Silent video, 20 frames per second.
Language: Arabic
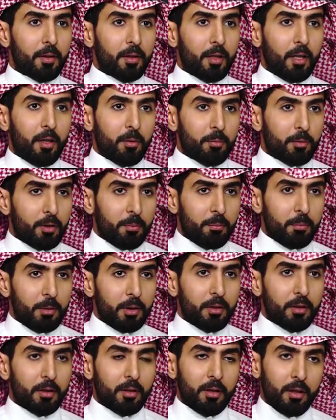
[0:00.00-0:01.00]
كلمت عمي
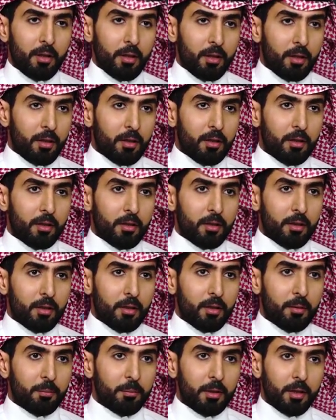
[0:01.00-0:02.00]
قلت له يا
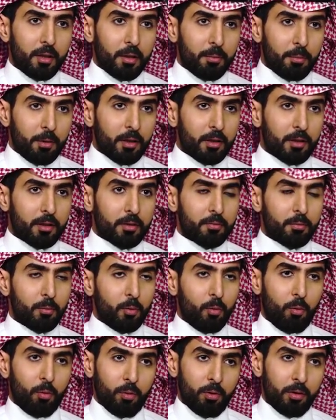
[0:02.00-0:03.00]
عمي أنا أبغاك
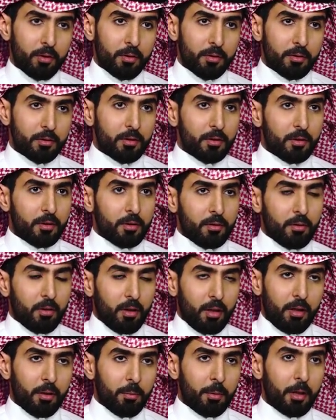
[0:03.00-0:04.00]
موضوع
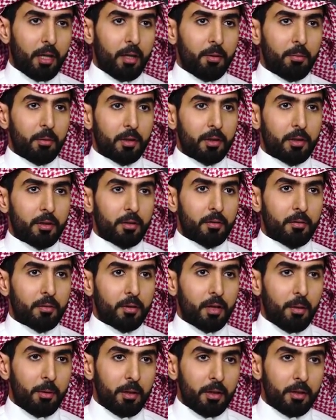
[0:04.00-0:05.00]
الحين بقابلك
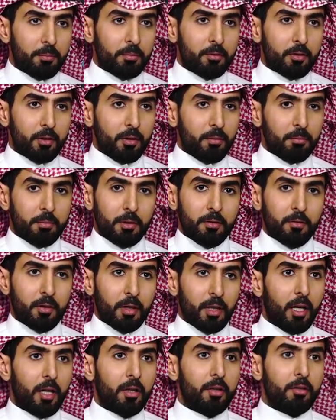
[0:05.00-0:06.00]
قابلني بشيء يمكن في
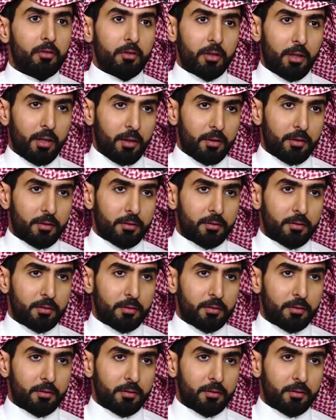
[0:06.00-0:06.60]
خلال نص ساعة